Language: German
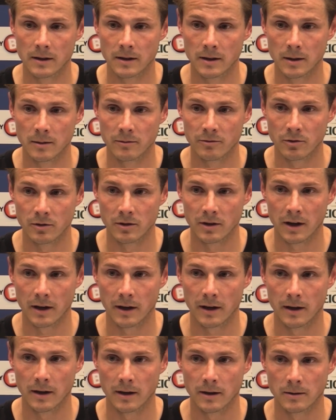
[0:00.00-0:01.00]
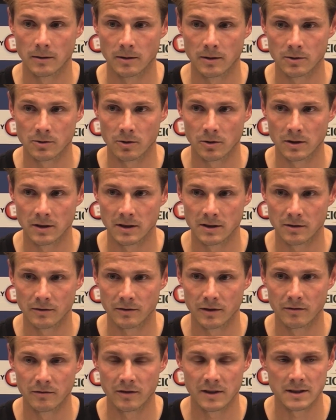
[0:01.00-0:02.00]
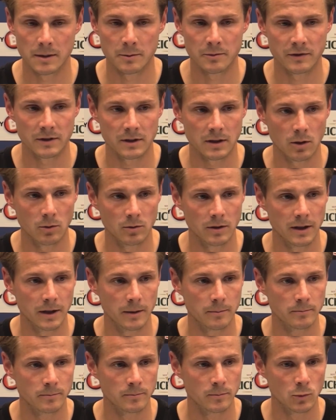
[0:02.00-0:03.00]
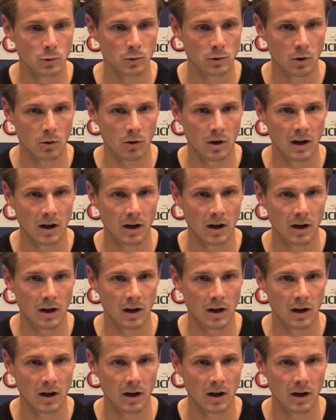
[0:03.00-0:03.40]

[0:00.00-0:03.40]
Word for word: Äh, von daher sollte das auf jeden Fall Selbstvertrauen geben und auch